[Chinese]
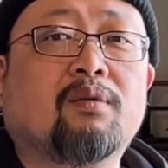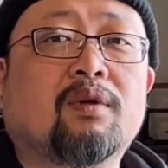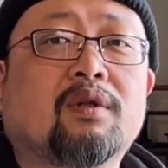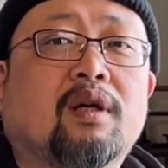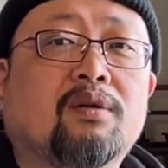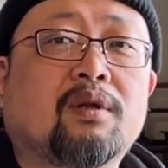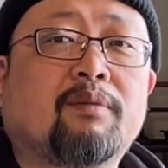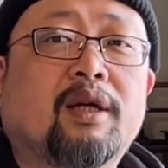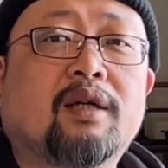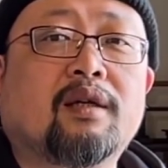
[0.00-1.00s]
我操，说他
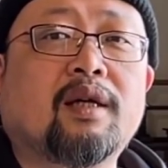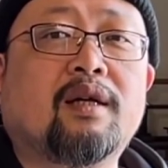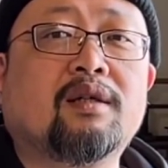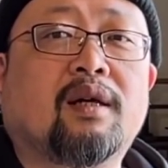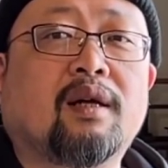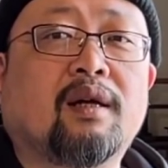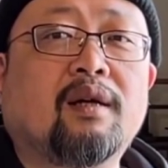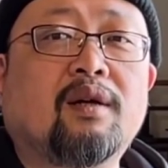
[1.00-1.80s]
妈这个太扯了。